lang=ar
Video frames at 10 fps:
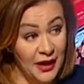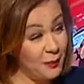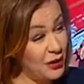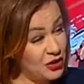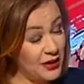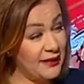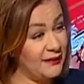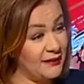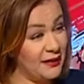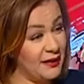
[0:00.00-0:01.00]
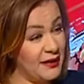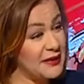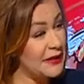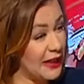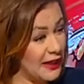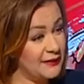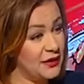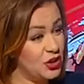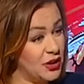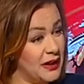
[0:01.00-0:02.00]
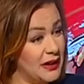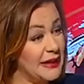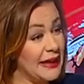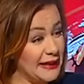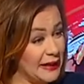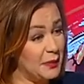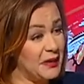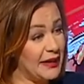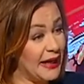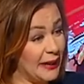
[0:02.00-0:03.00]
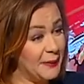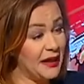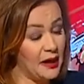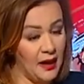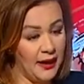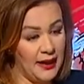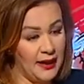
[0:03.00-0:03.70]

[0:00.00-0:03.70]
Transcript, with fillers: باشرت إصلاحات جذرية كبيرة عميقة